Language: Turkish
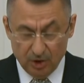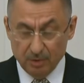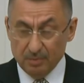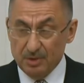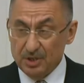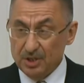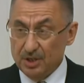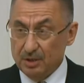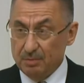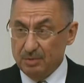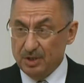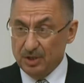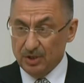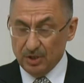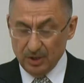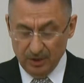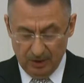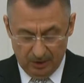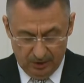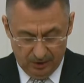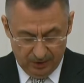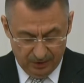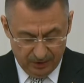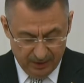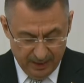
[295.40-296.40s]

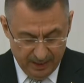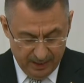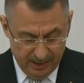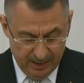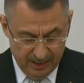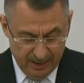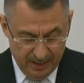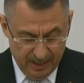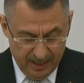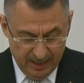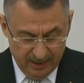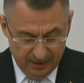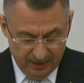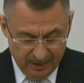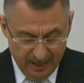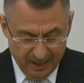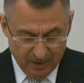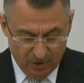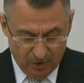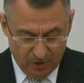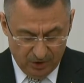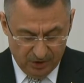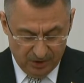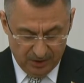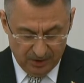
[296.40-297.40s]
2022 yılında
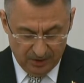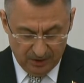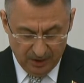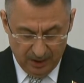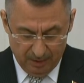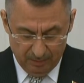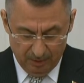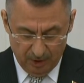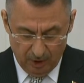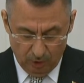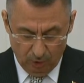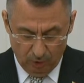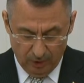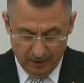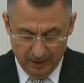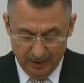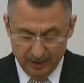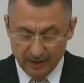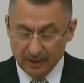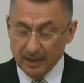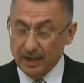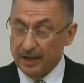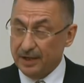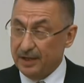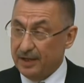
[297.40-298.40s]
genç istihdamına
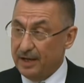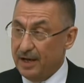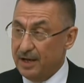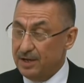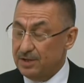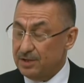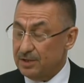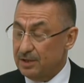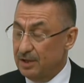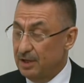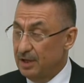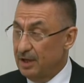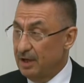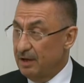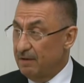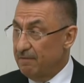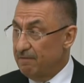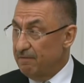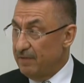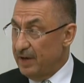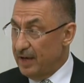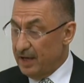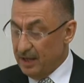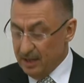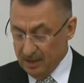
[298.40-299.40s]
yönelik kariyer
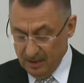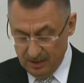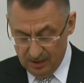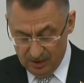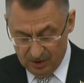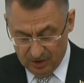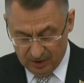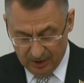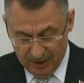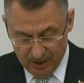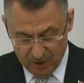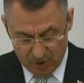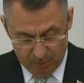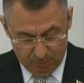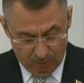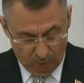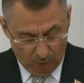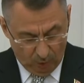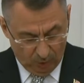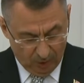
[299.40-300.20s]
ve staj